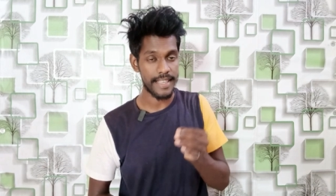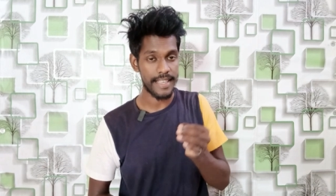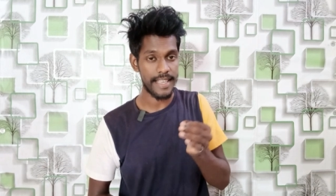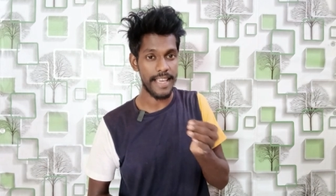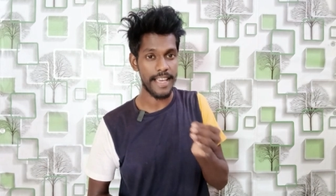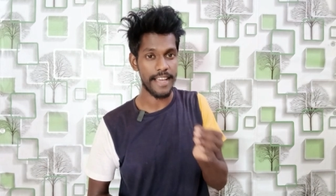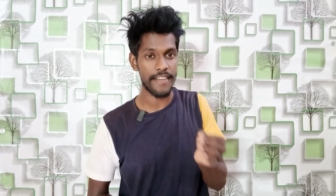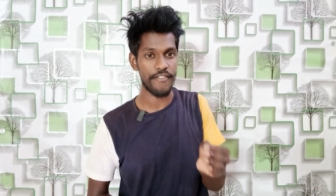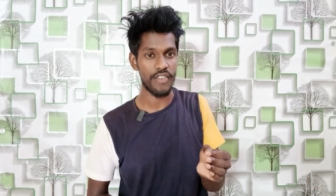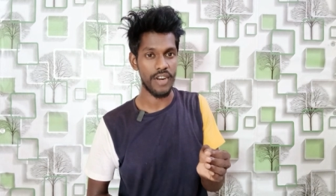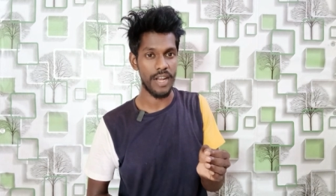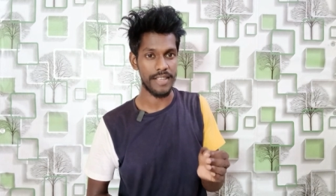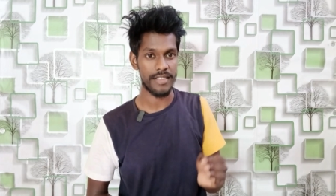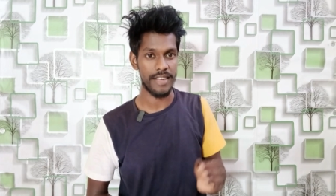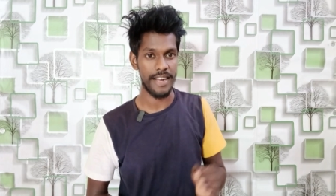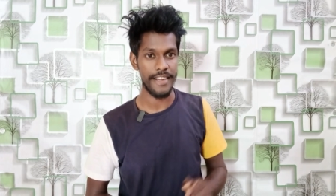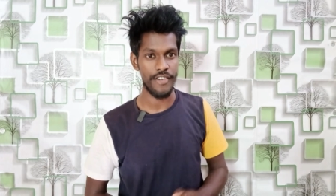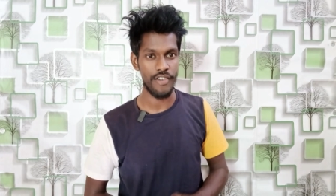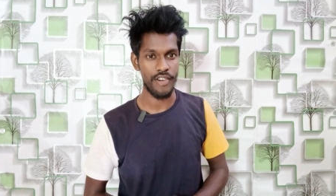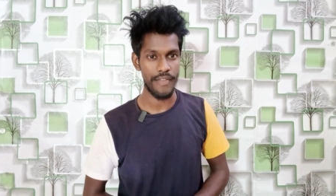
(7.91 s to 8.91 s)
ये एक फ्लैश
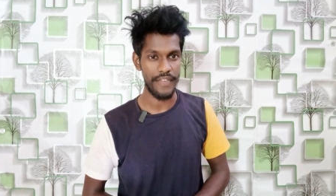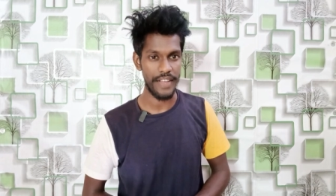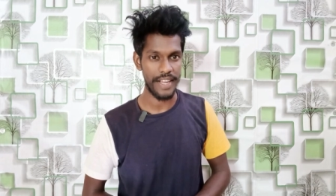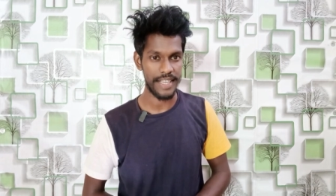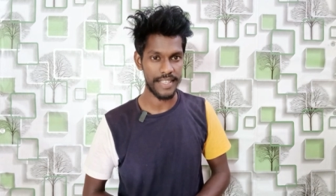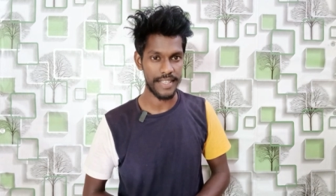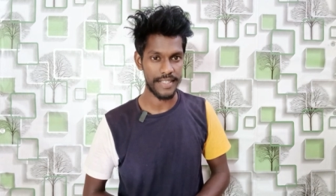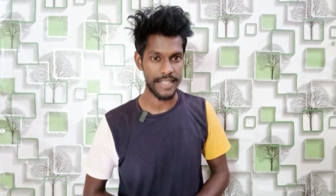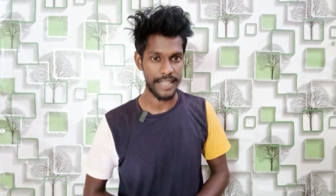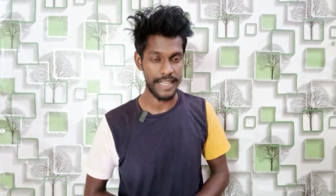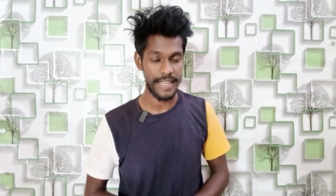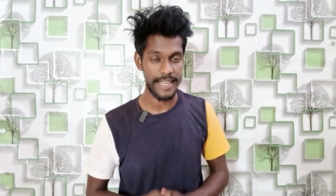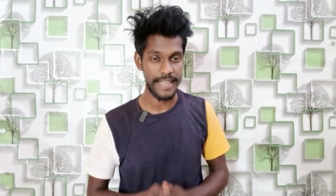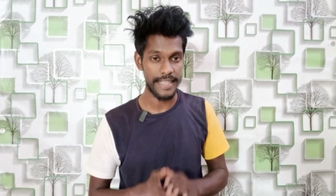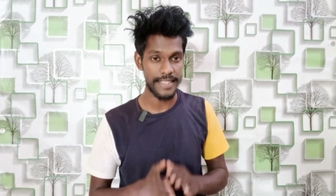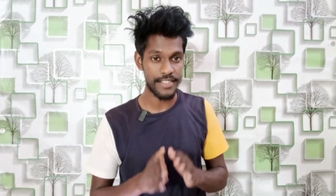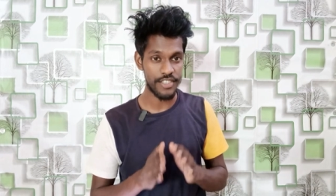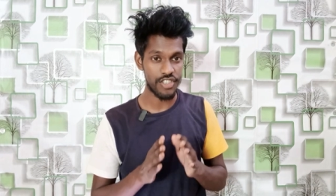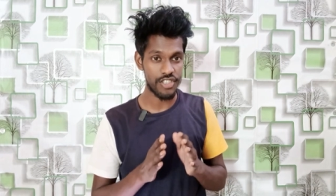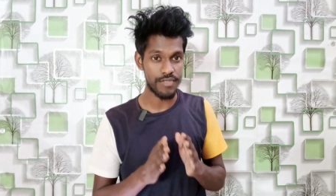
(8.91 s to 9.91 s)
लाइट नोटिफिकेशन सेटिंग
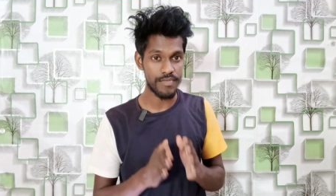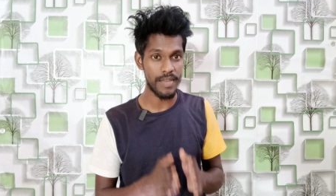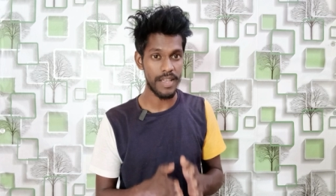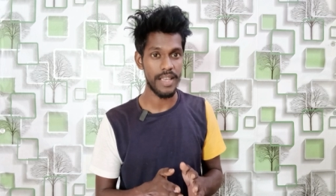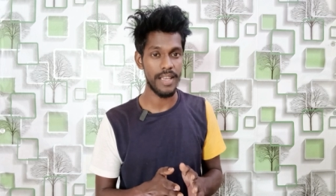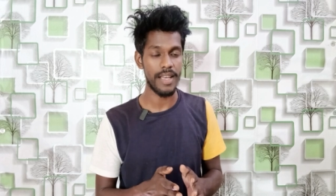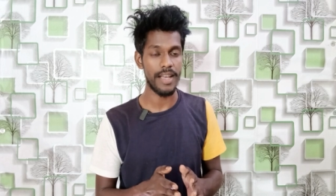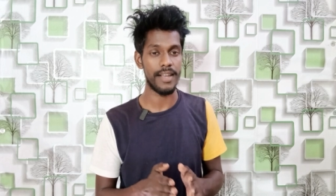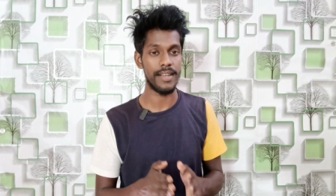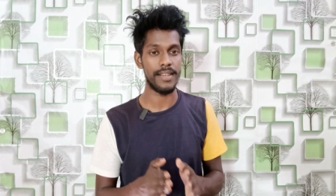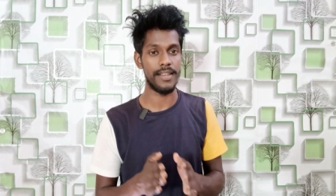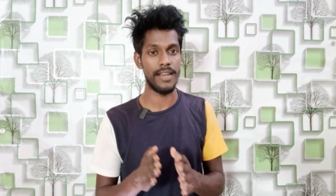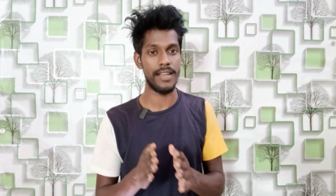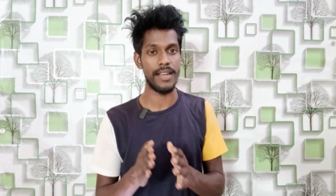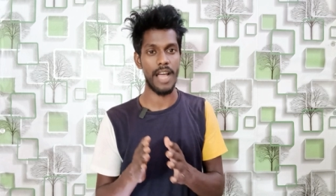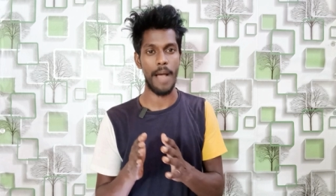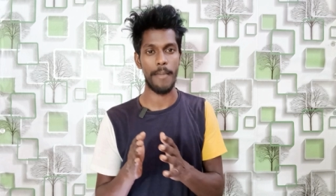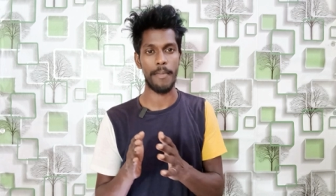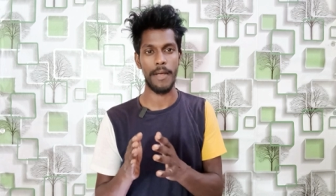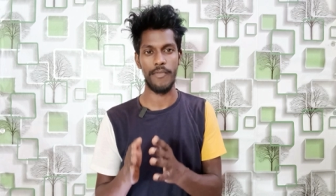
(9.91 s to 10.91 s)
है जिसमें अगर
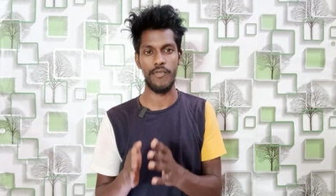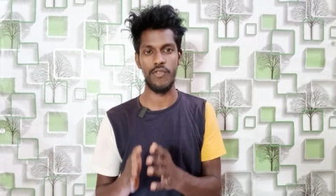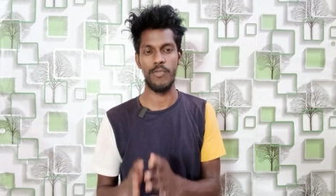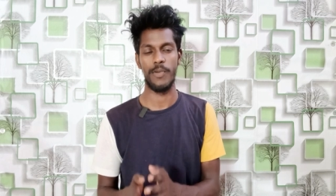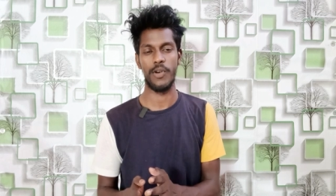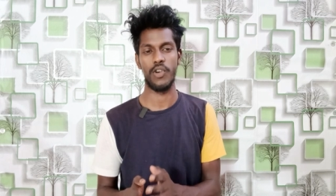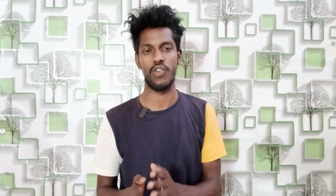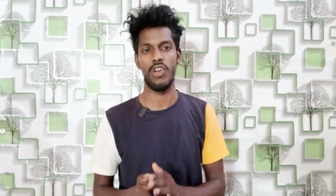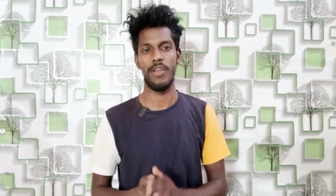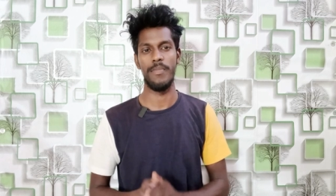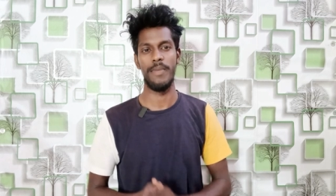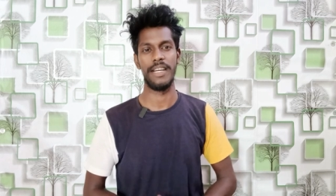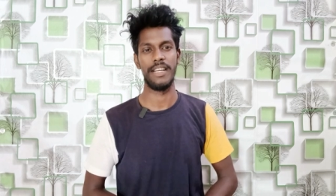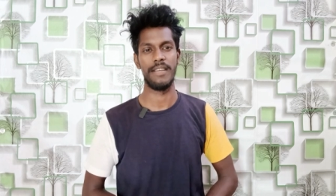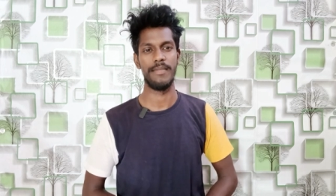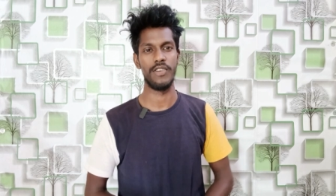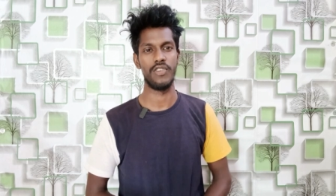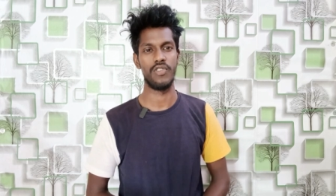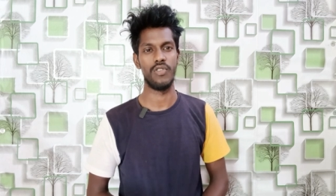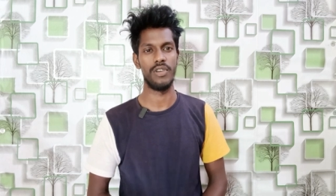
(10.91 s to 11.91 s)
आपके फोन पर कोई भी
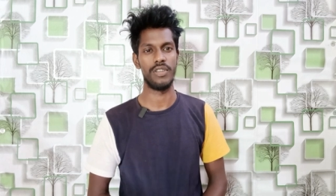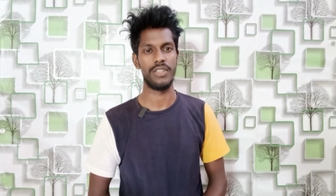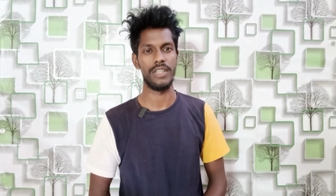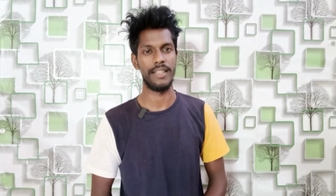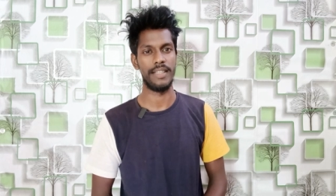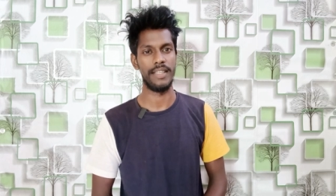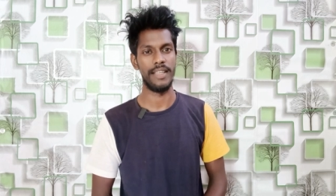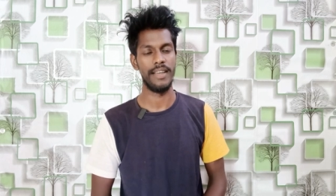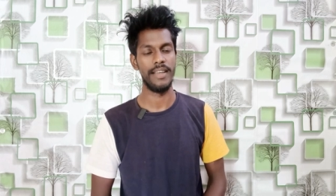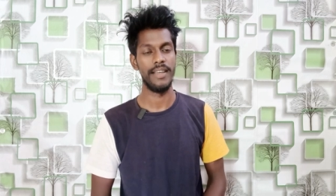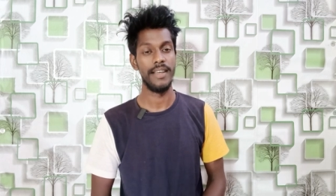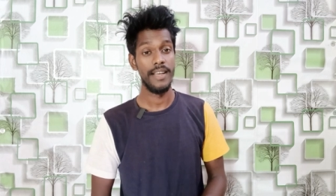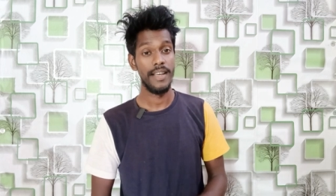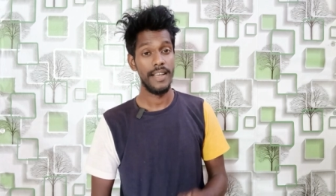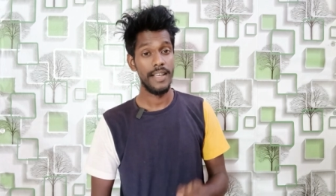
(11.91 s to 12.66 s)
इनकमिंग कॉल्स आती है